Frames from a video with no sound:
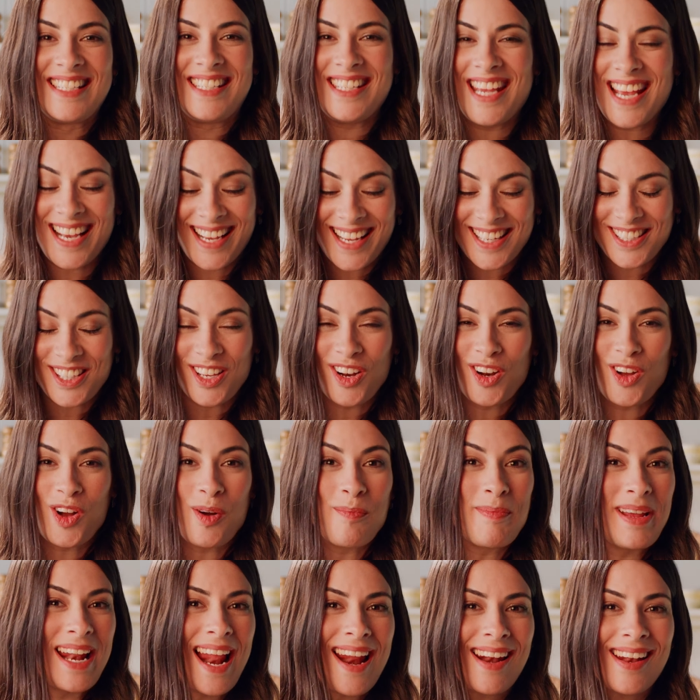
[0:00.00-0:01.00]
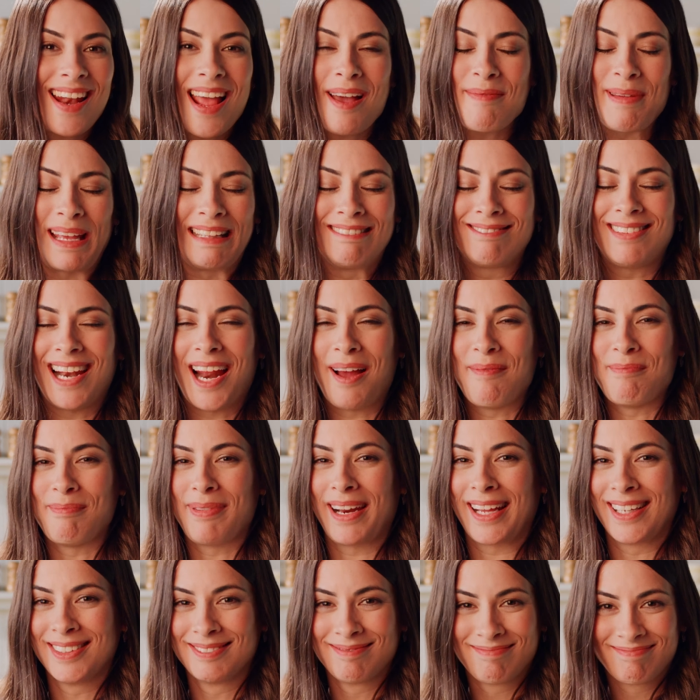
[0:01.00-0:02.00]
Si es que solo mirarla me entra
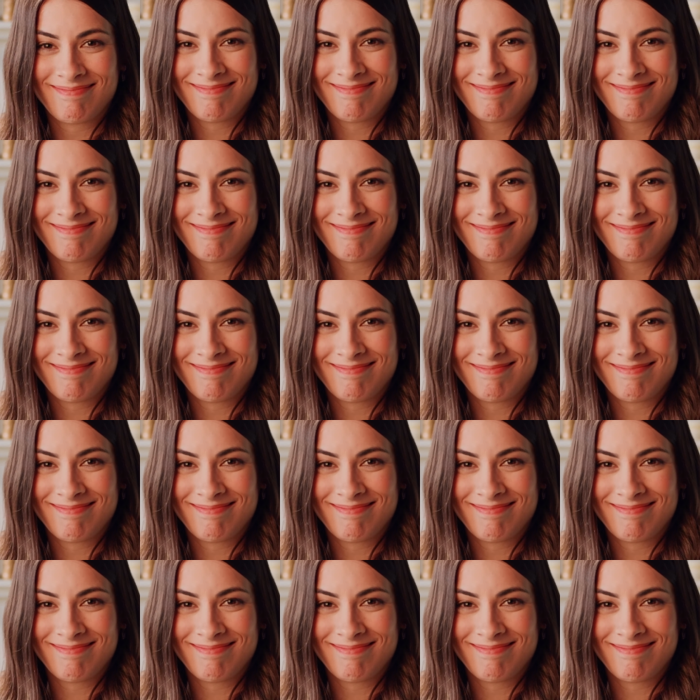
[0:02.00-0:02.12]
hambre.